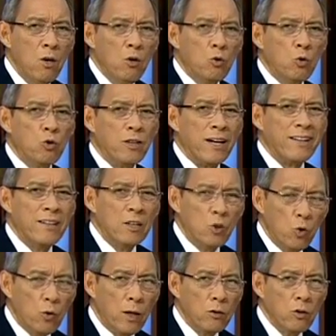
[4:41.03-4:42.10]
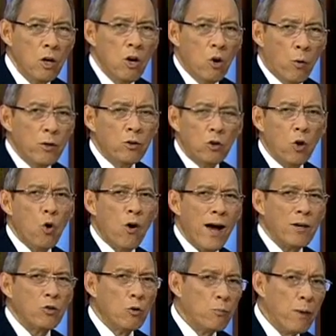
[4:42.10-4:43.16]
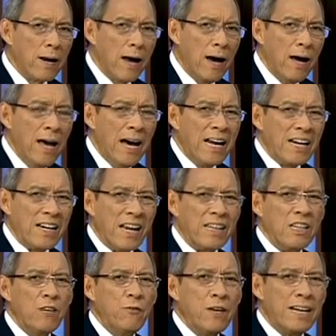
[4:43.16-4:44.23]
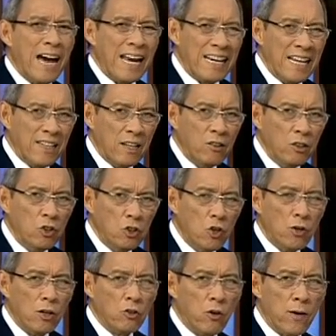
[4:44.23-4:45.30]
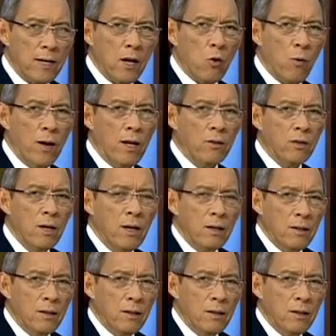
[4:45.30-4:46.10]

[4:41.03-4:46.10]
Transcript: sus actitudes o en todo caso para ratificar las decisiones sobre las cuales